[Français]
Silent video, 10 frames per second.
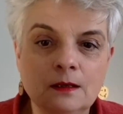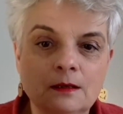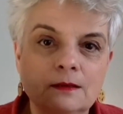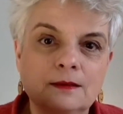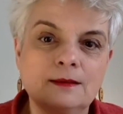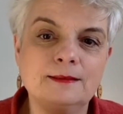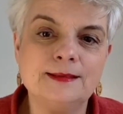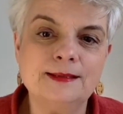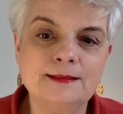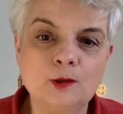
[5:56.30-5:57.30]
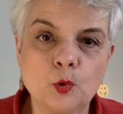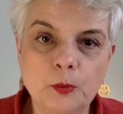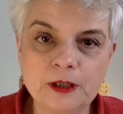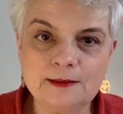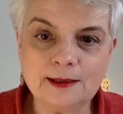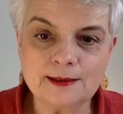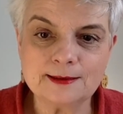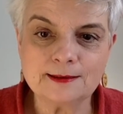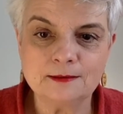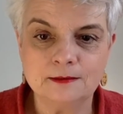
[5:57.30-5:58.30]
euh, c'était le
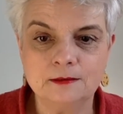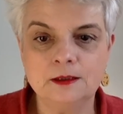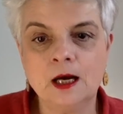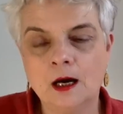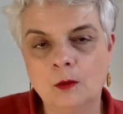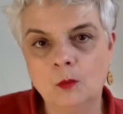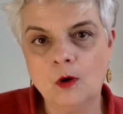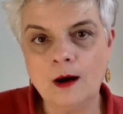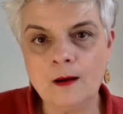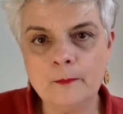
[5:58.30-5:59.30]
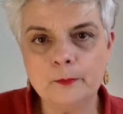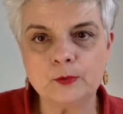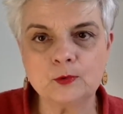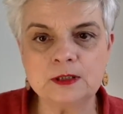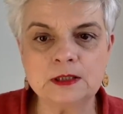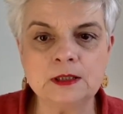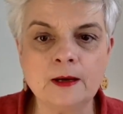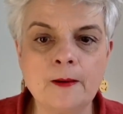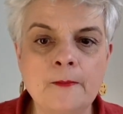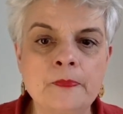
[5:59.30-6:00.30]
prétexte il y a un mois pour
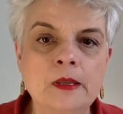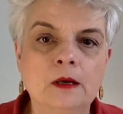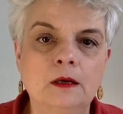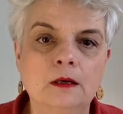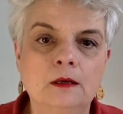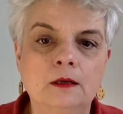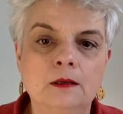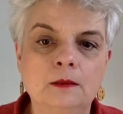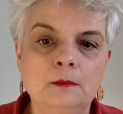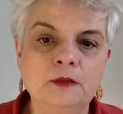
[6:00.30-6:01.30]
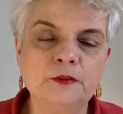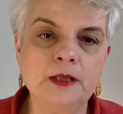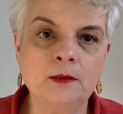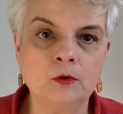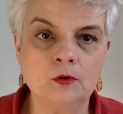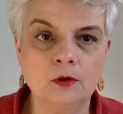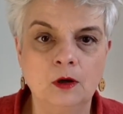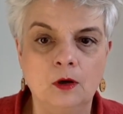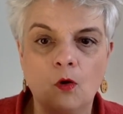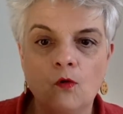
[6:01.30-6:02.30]
dire euh, bah,
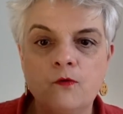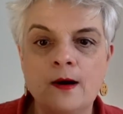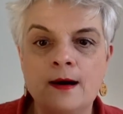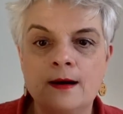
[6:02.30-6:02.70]
finalement on